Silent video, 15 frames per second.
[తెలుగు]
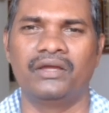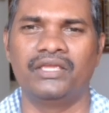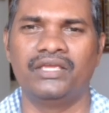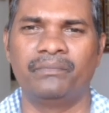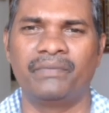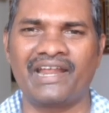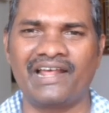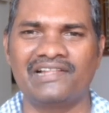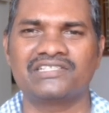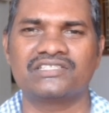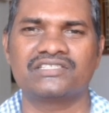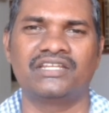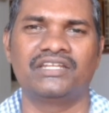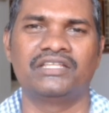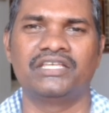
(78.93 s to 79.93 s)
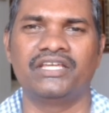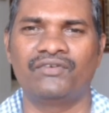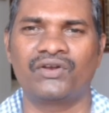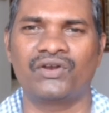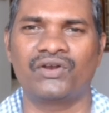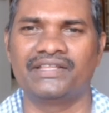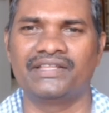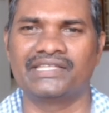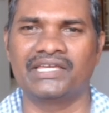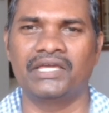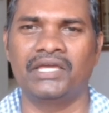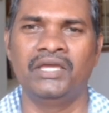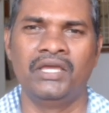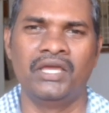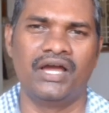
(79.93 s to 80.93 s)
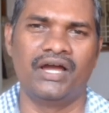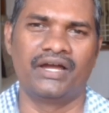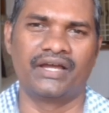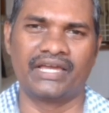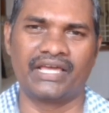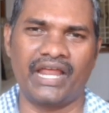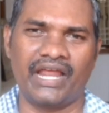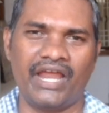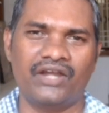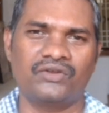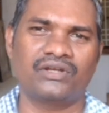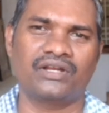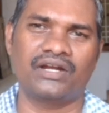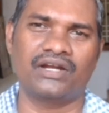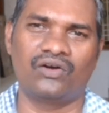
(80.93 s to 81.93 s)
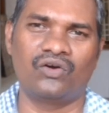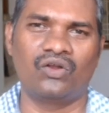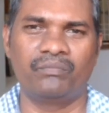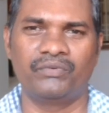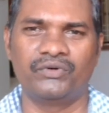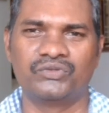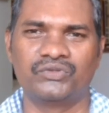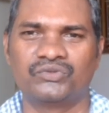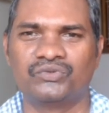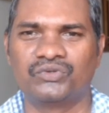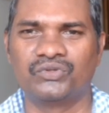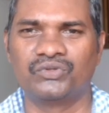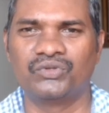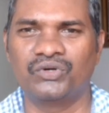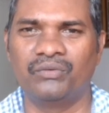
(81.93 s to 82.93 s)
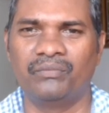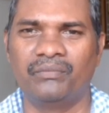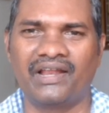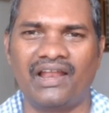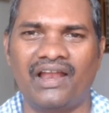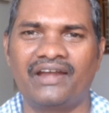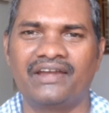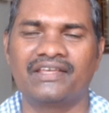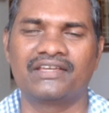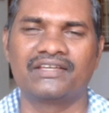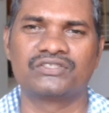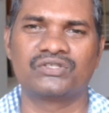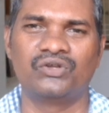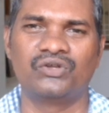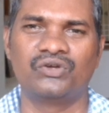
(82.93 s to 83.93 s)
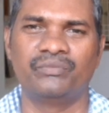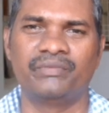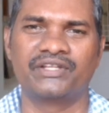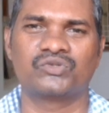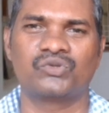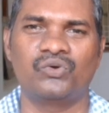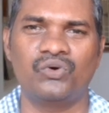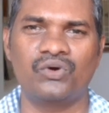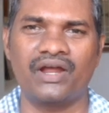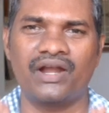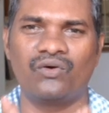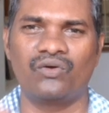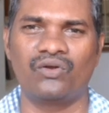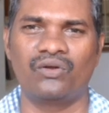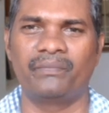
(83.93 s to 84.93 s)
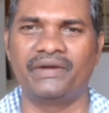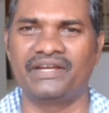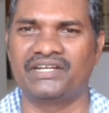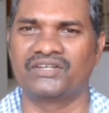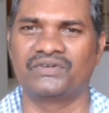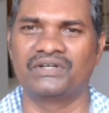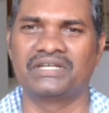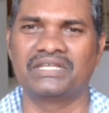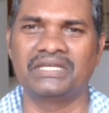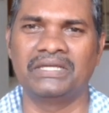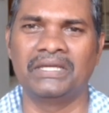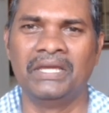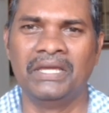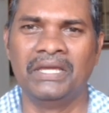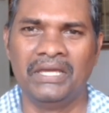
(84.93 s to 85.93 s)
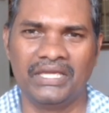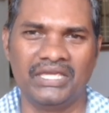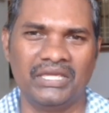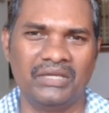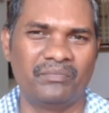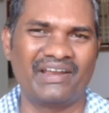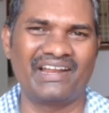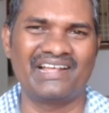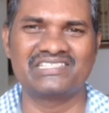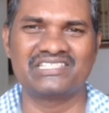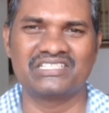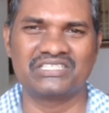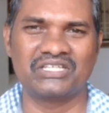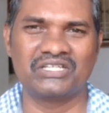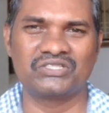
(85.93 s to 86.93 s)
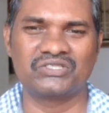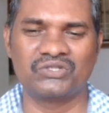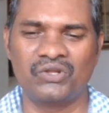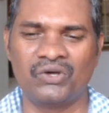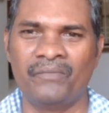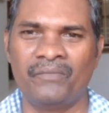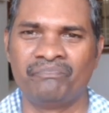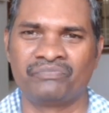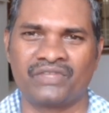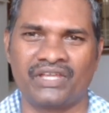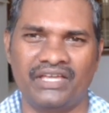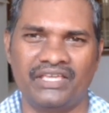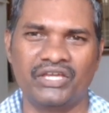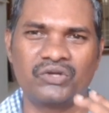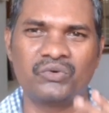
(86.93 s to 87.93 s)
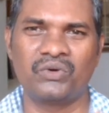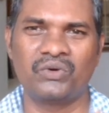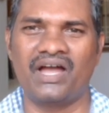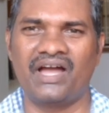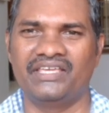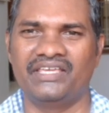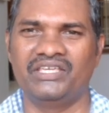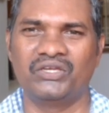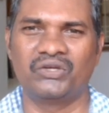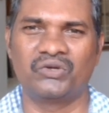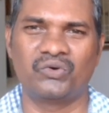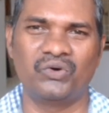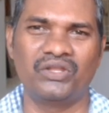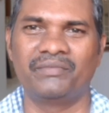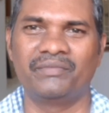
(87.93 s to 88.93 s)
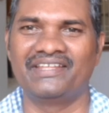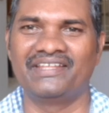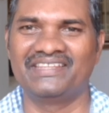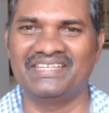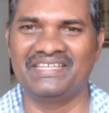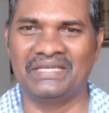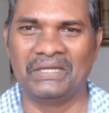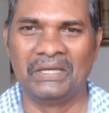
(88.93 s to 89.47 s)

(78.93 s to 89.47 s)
ఈ పెరాలసిస్ అనేది ఎవరిలో అయితే గ్రాడ్యువల్గా డెవలప్ అవుతూ ఉంటుందో మరి అలాంటి కేసుల్లో మరి స్లోగా డెవలప్ అయ్యేటటువంటి ఈ పెరాలసిస్ కేసుల్లో ఎక్కువగా ఈ కోనియం అనేది